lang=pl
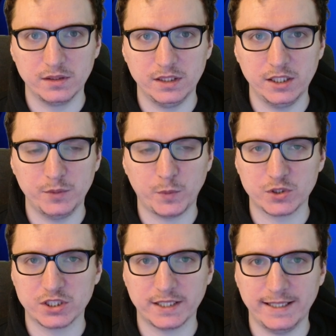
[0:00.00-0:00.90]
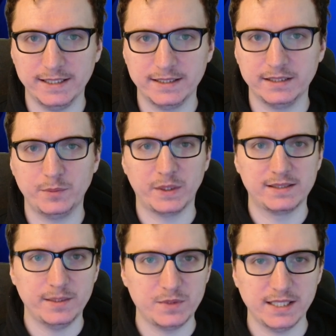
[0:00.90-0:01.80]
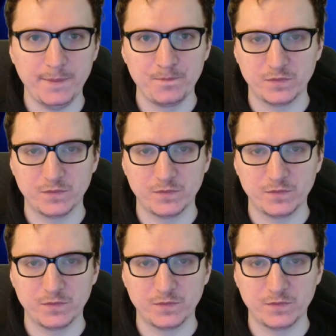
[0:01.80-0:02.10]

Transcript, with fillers: ich postrzeganie, ich percepcja